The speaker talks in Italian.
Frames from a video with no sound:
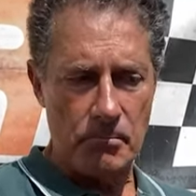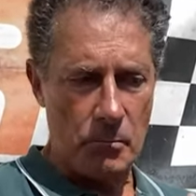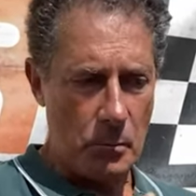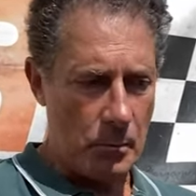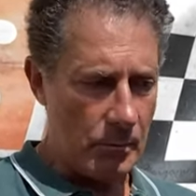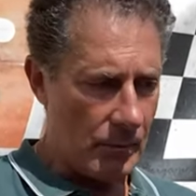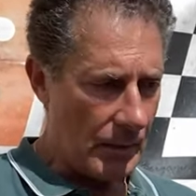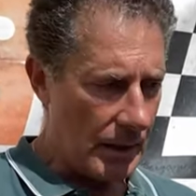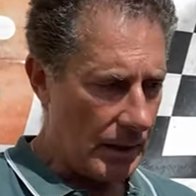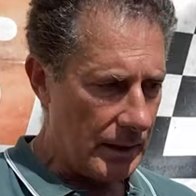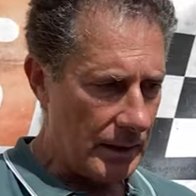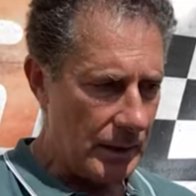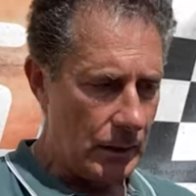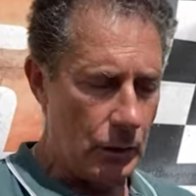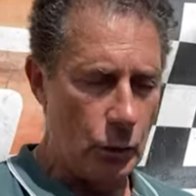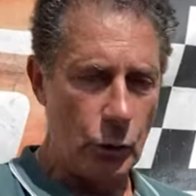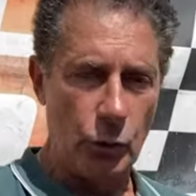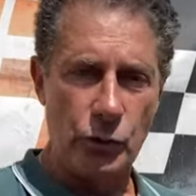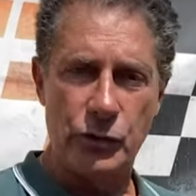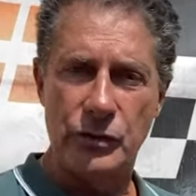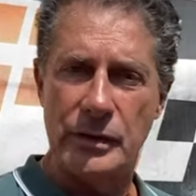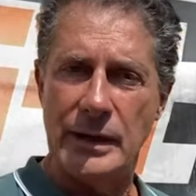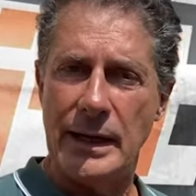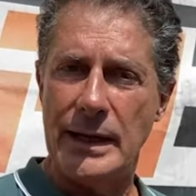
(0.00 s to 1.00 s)
mh, mm,
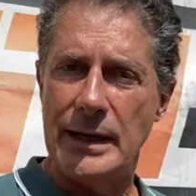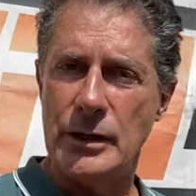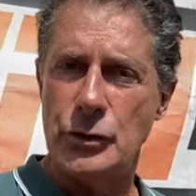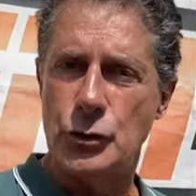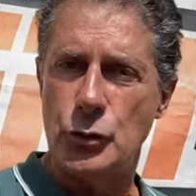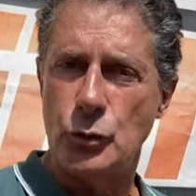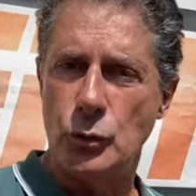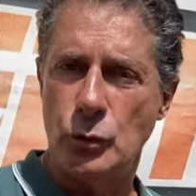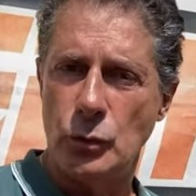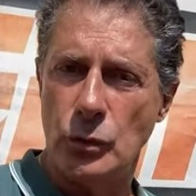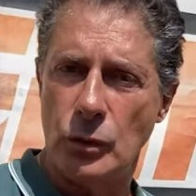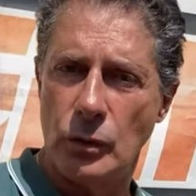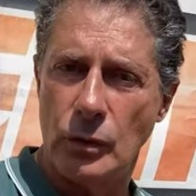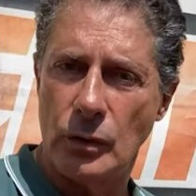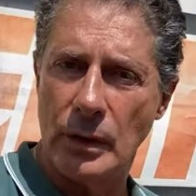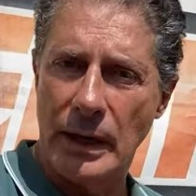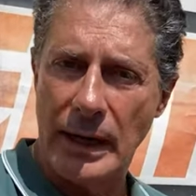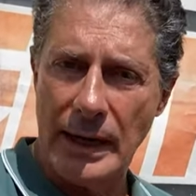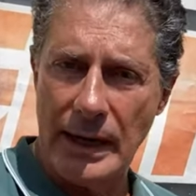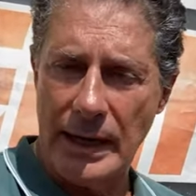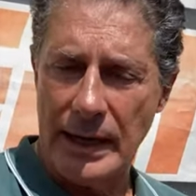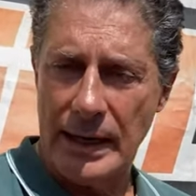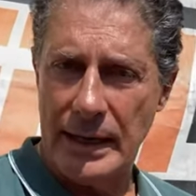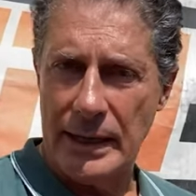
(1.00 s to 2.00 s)
lo stage 1
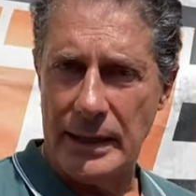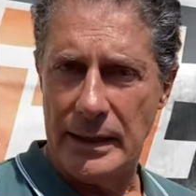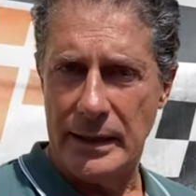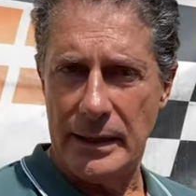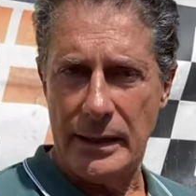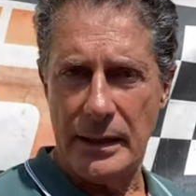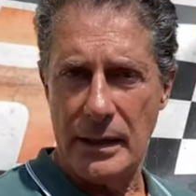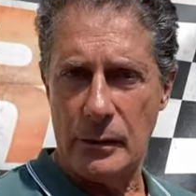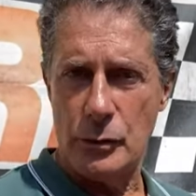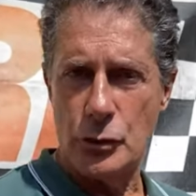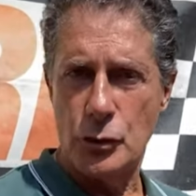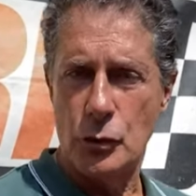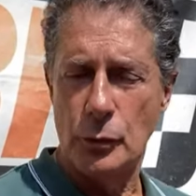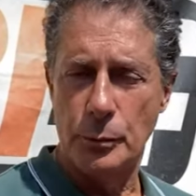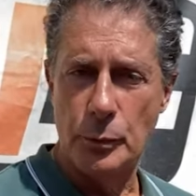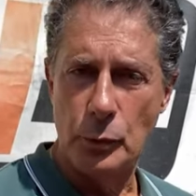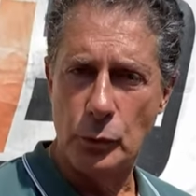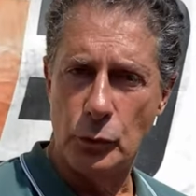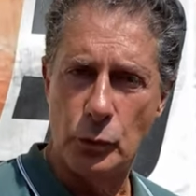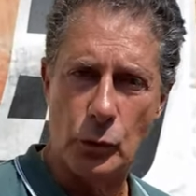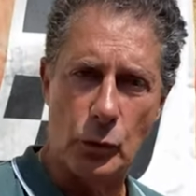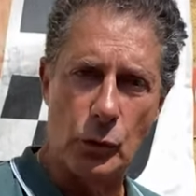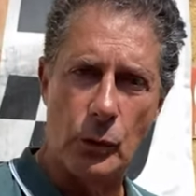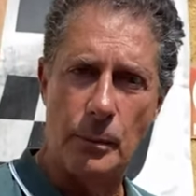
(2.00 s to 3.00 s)
uno è eh, a questo
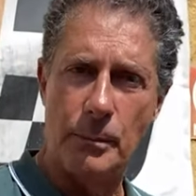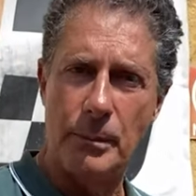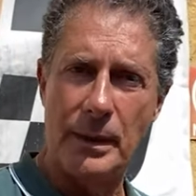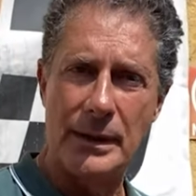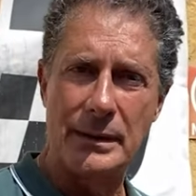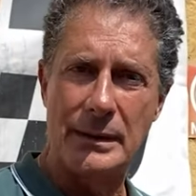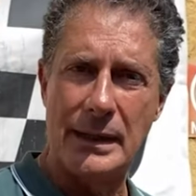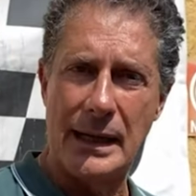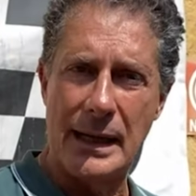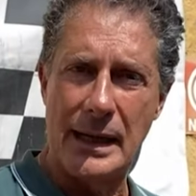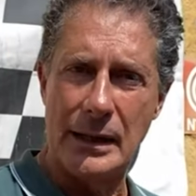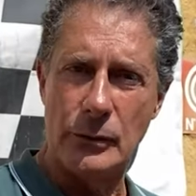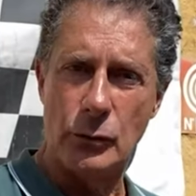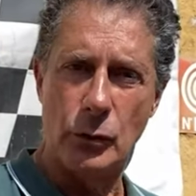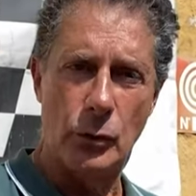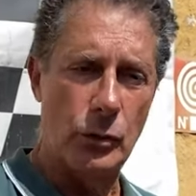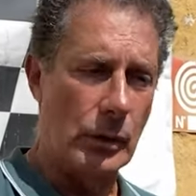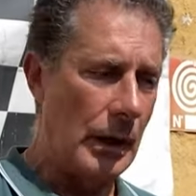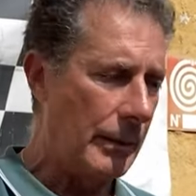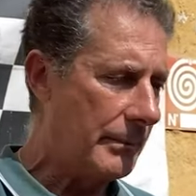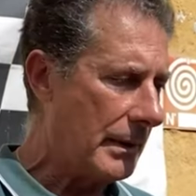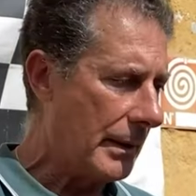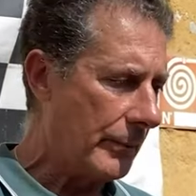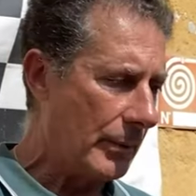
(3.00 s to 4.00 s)
punto
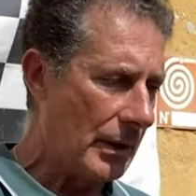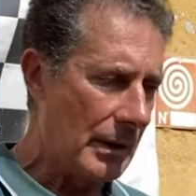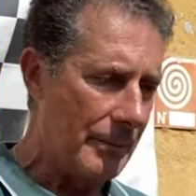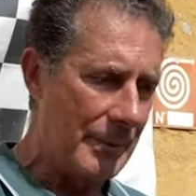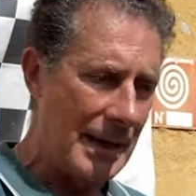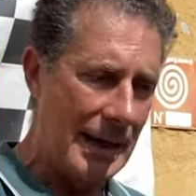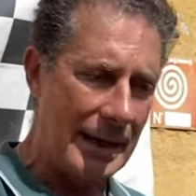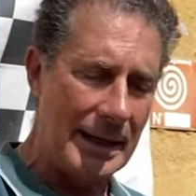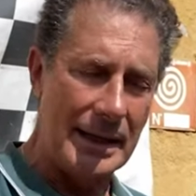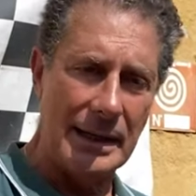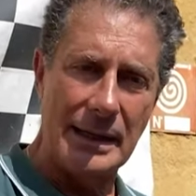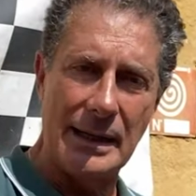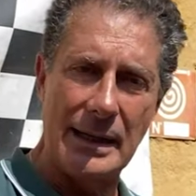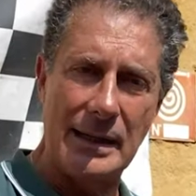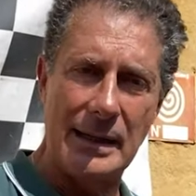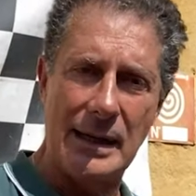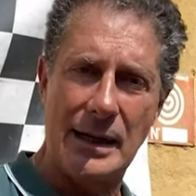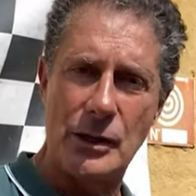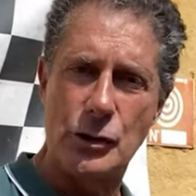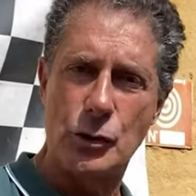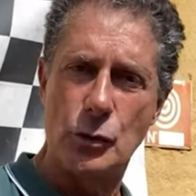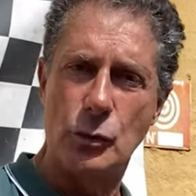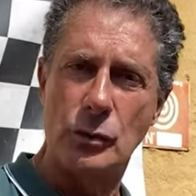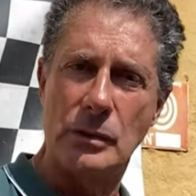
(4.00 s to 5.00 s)
completato, abbiamo la macchina
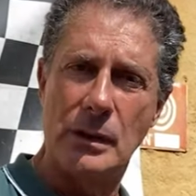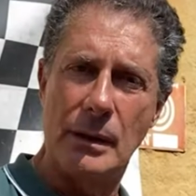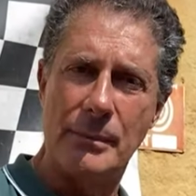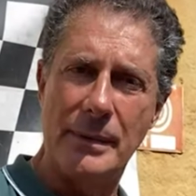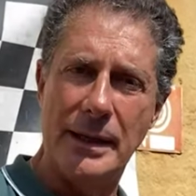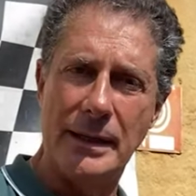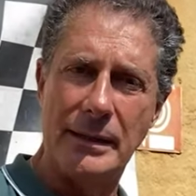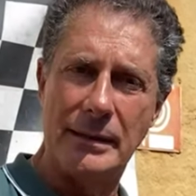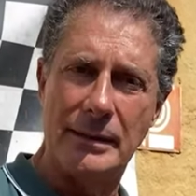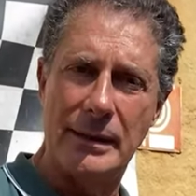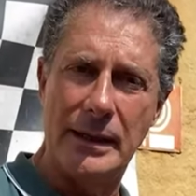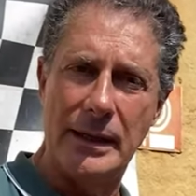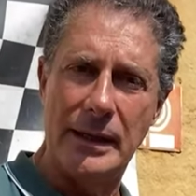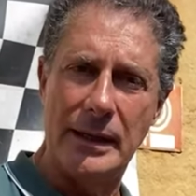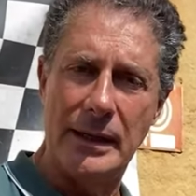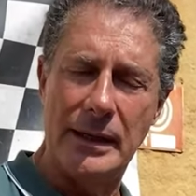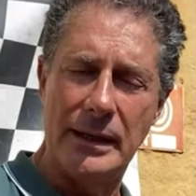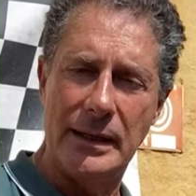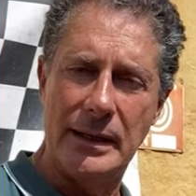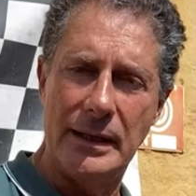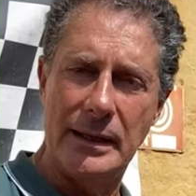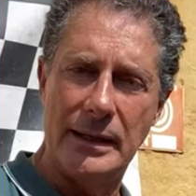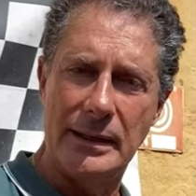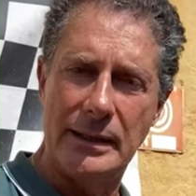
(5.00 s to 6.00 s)
assolutamente
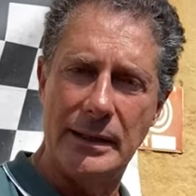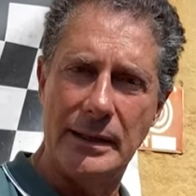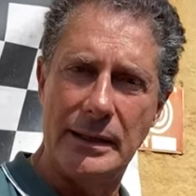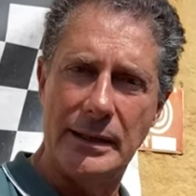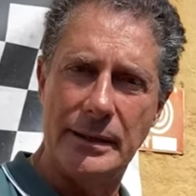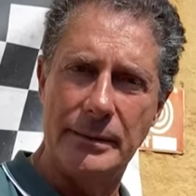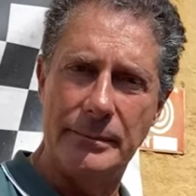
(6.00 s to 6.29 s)
eh,